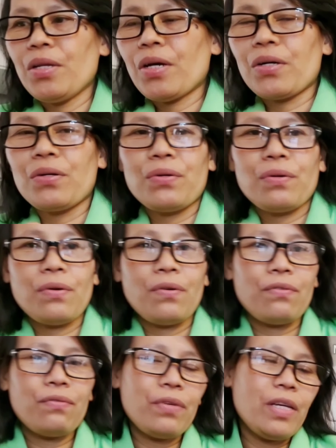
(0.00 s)

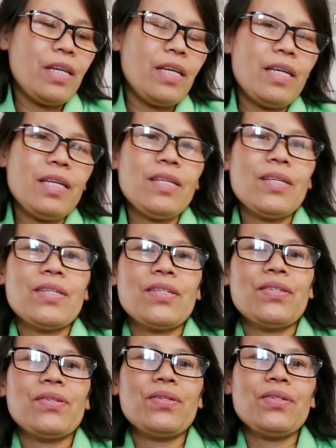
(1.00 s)
nag-coffee,
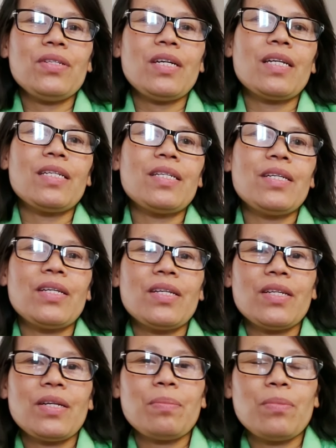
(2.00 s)
yun, and
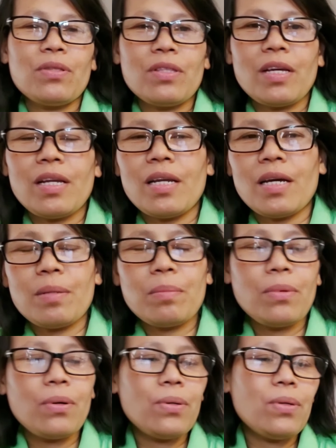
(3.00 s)
then nagpunta ng
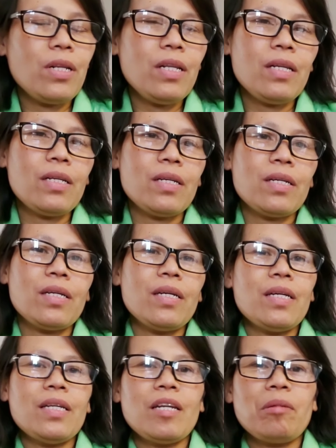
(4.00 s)
mall
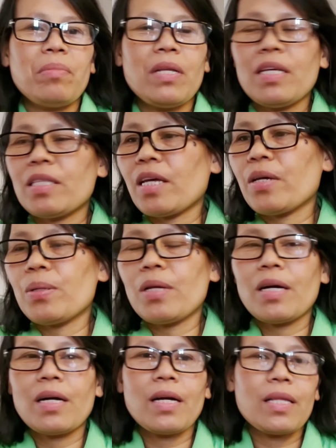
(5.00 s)
Nagbili tayo
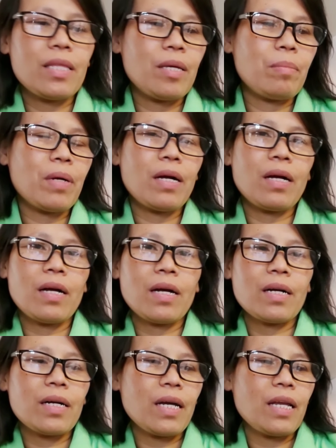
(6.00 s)
ng ating mga
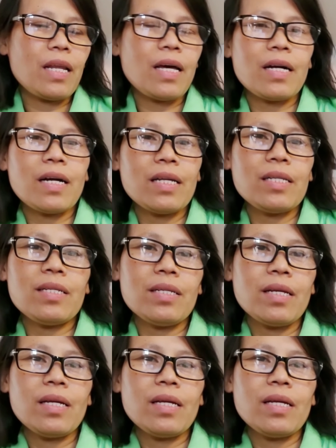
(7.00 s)
kailangan.